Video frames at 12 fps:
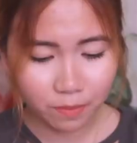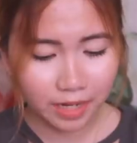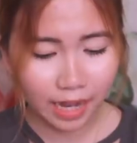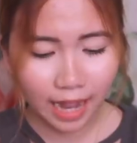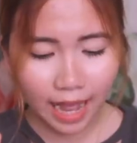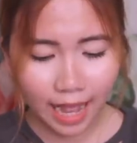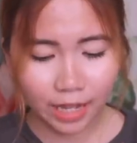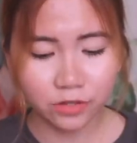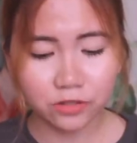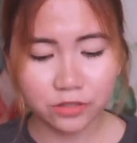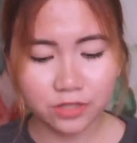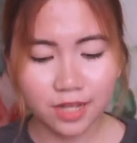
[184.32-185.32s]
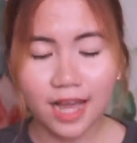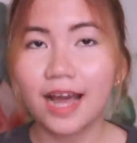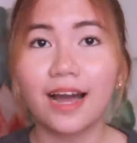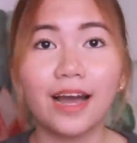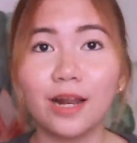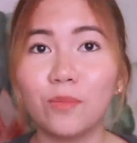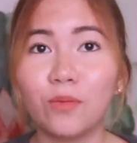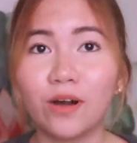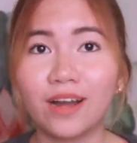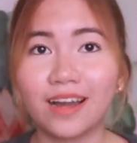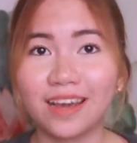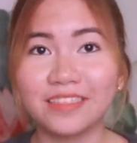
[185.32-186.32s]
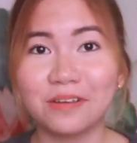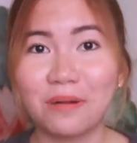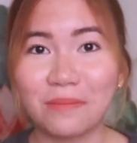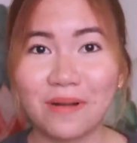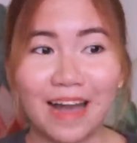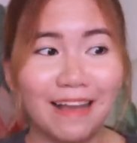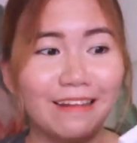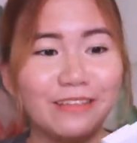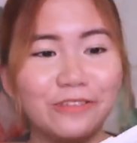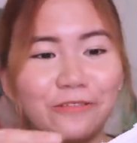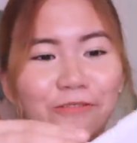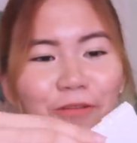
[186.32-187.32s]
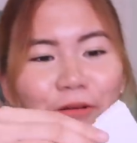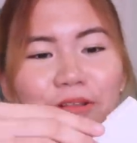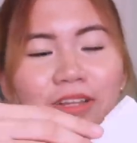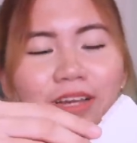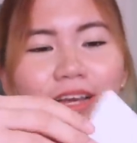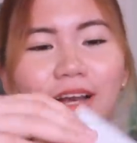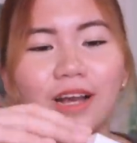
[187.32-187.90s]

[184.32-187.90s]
yung pagkakaayos, alam mo agad na mamahalin yung phone.